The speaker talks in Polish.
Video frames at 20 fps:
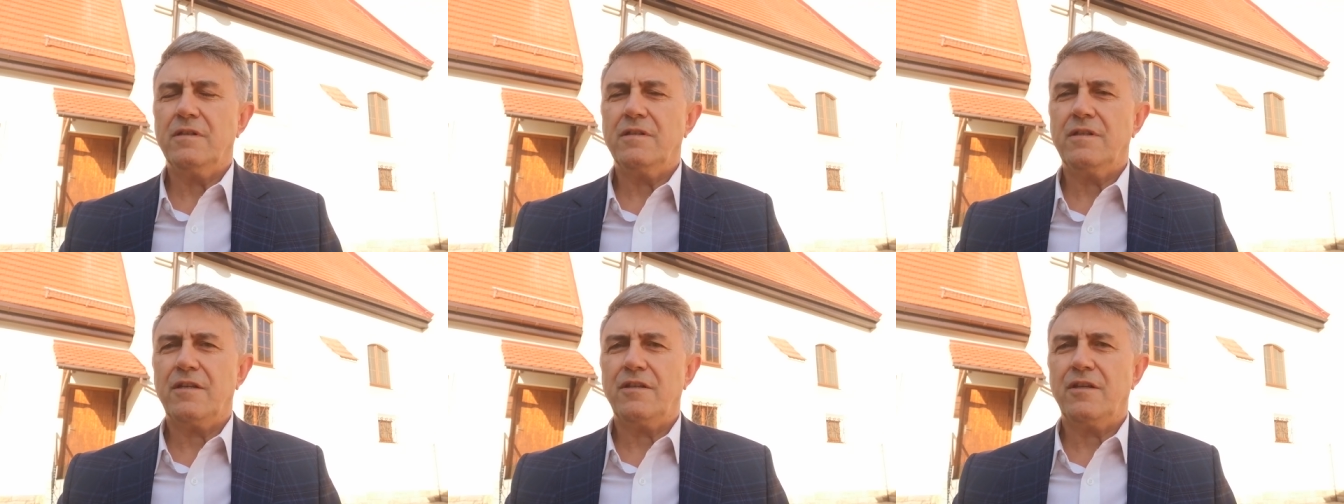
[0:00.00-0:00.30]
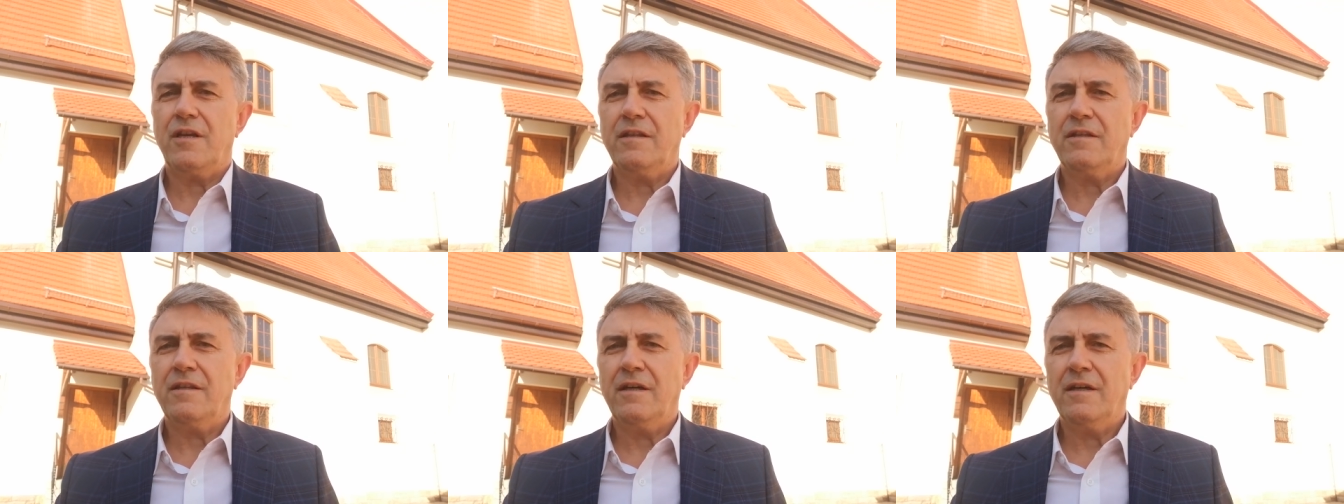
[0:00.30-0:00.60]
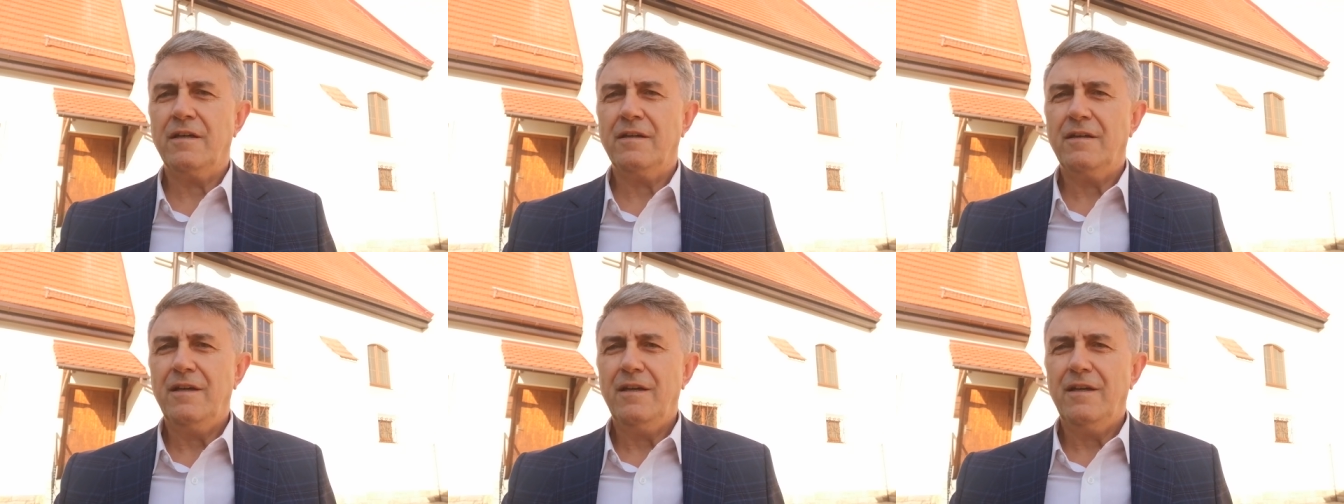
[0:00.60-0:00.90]

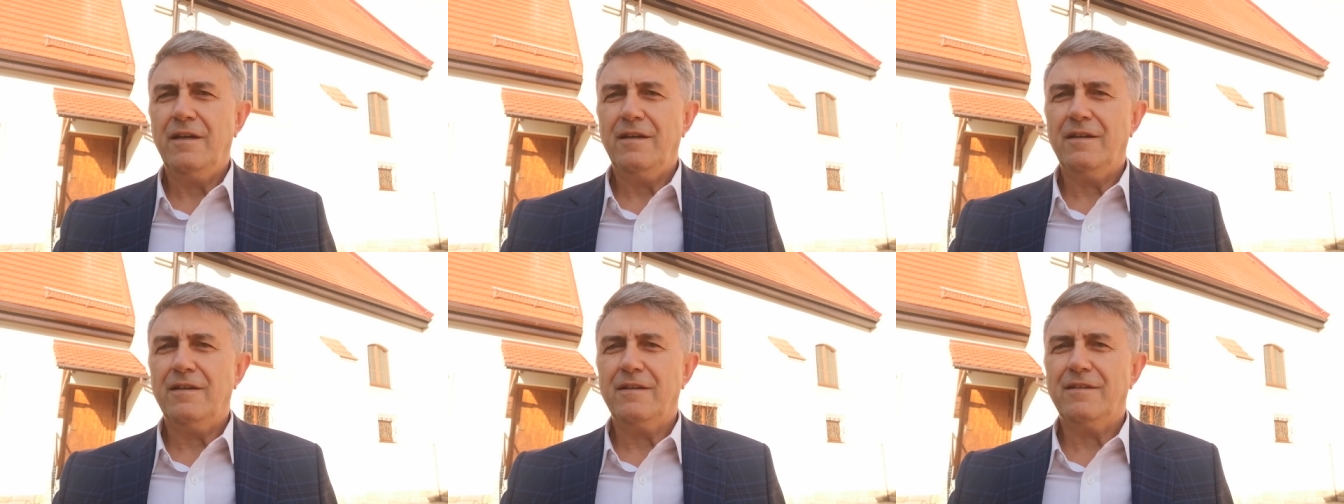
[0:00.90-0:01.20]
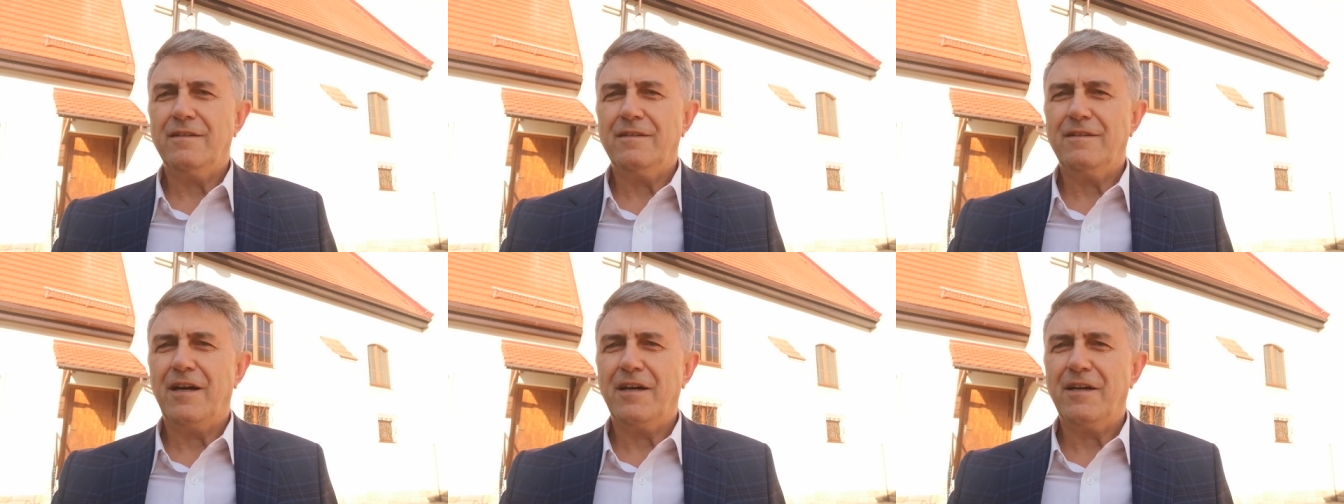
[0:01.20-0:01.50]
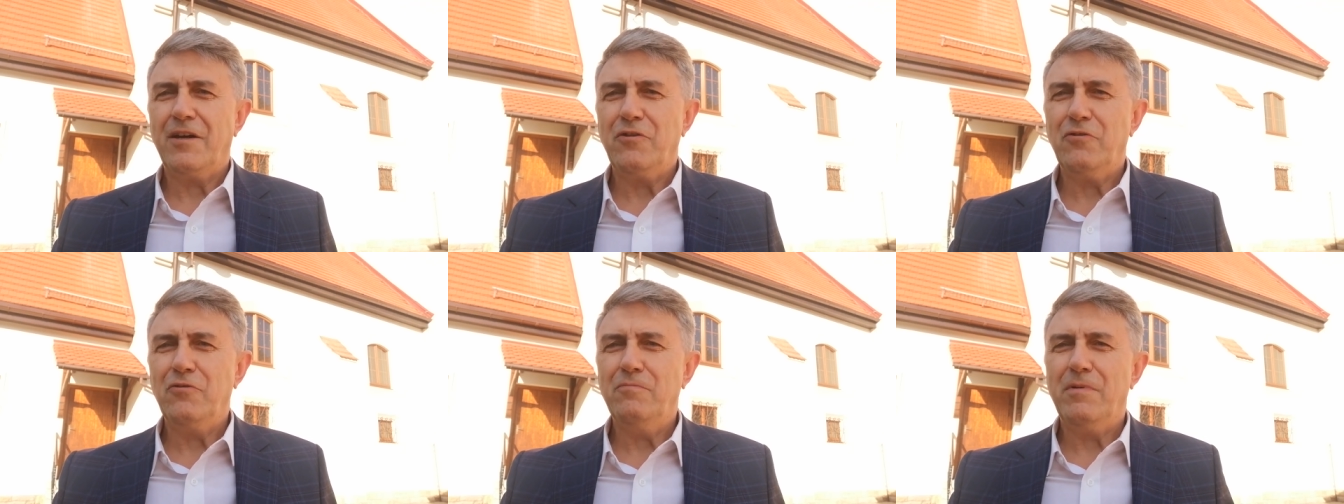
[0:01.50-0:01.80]
zasiada na
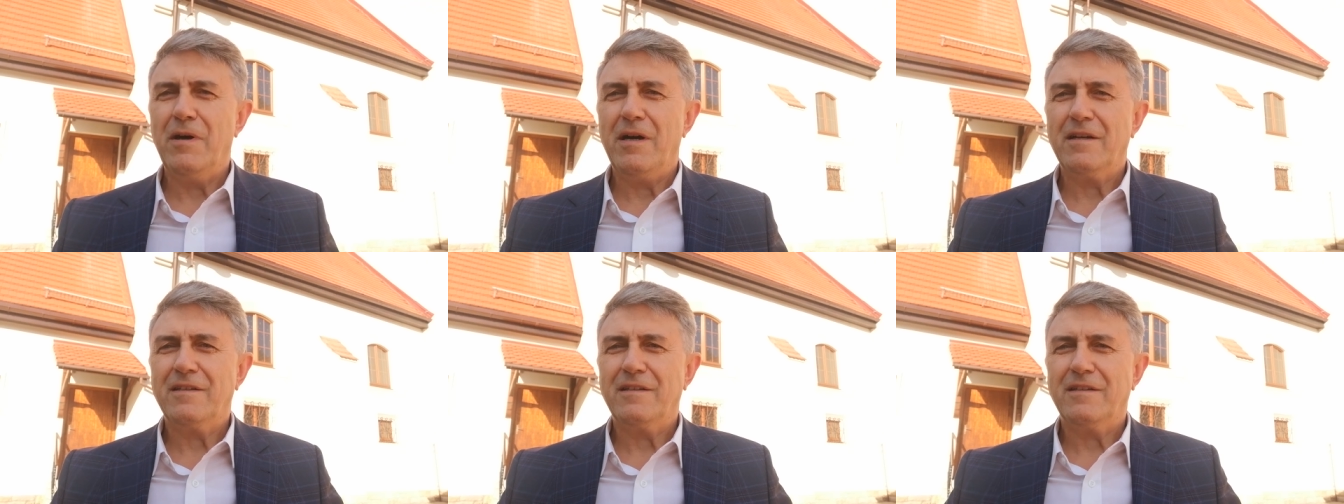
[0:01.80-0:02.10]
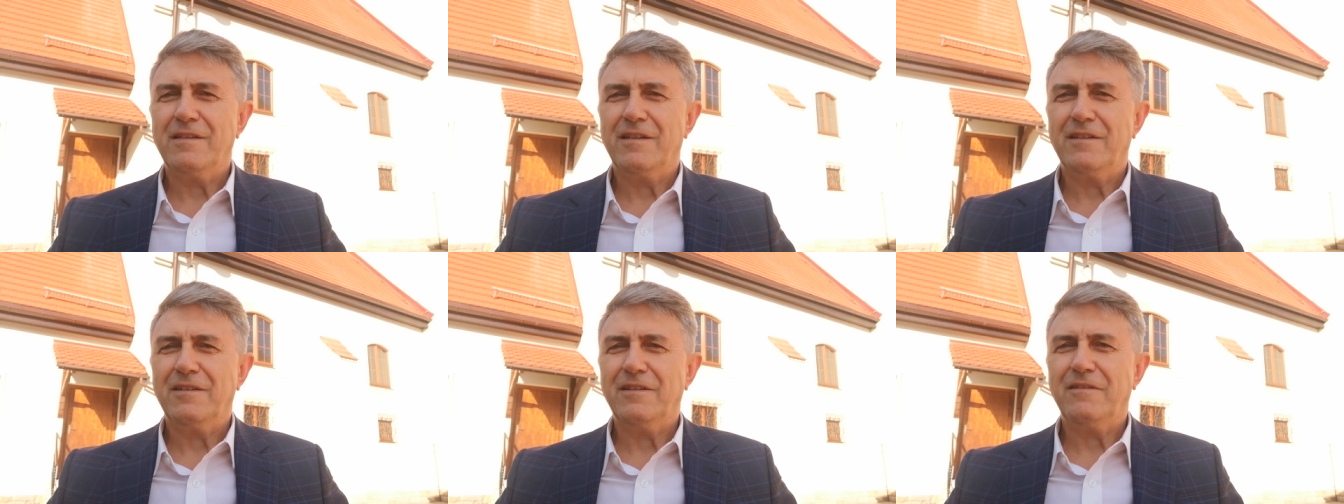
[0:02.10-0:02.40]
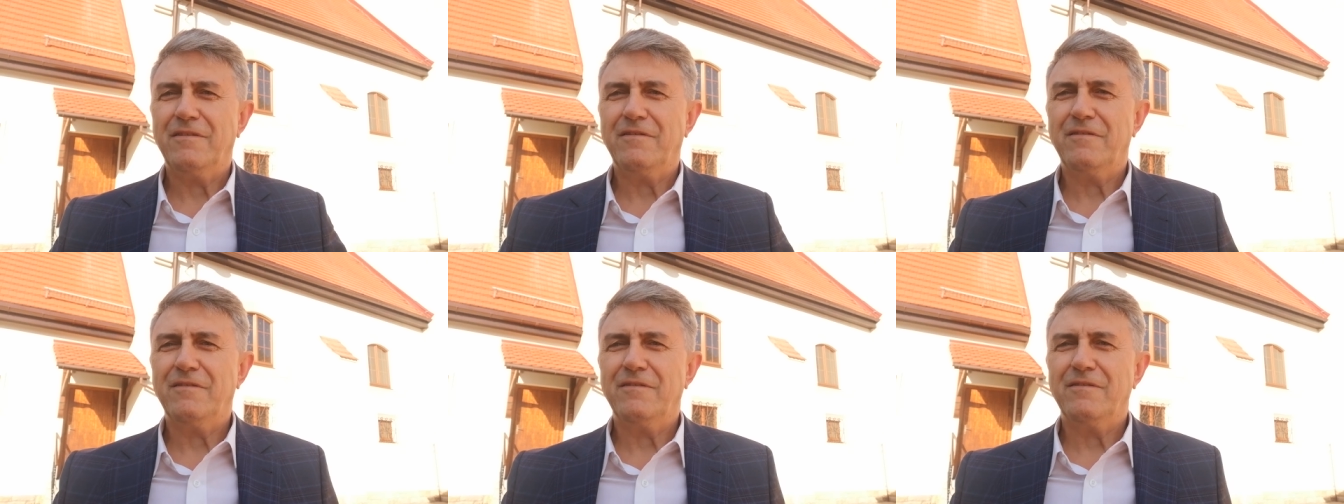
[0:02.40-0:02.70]
cherubach, na
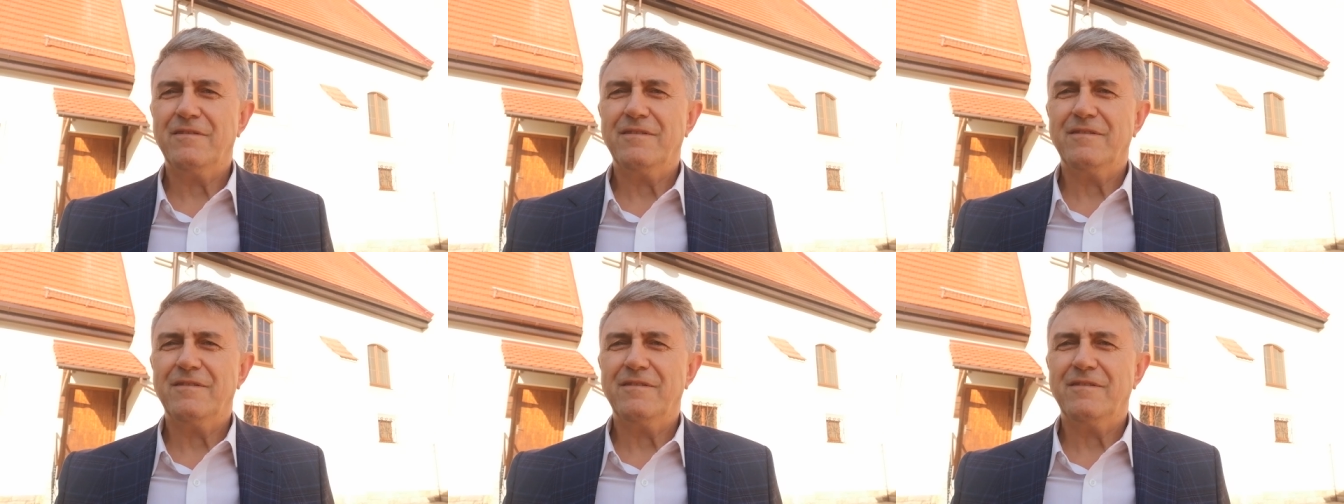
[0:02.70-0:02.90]
tych